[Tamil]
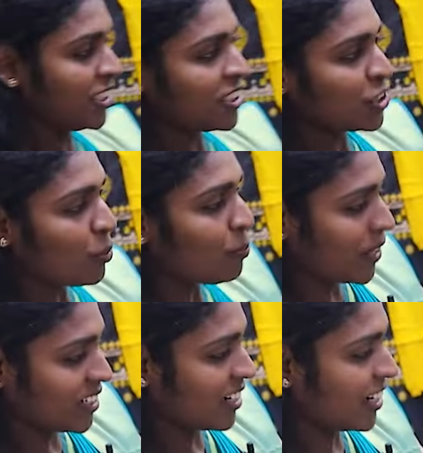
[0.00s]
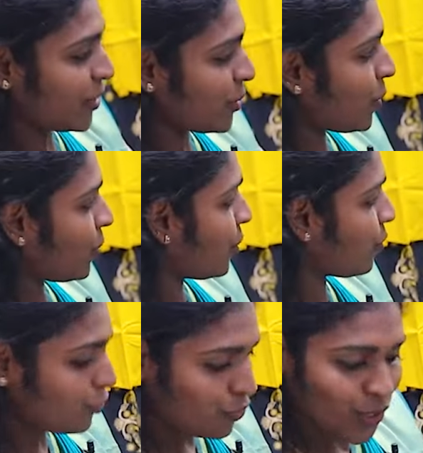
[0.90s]
இந்த டாப் பாருங்களேன்
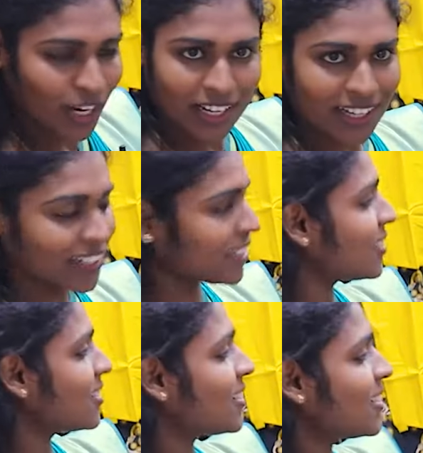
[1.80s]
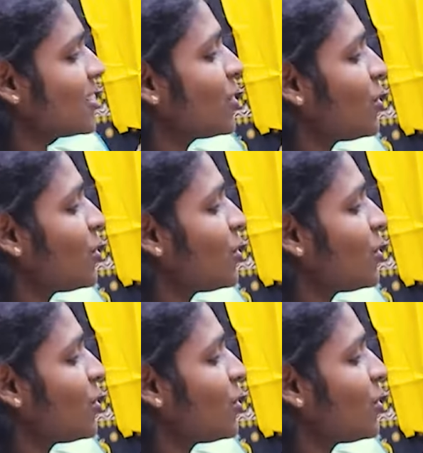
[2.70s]
எவ்வளோ அழகாக இருக்குதுன்னு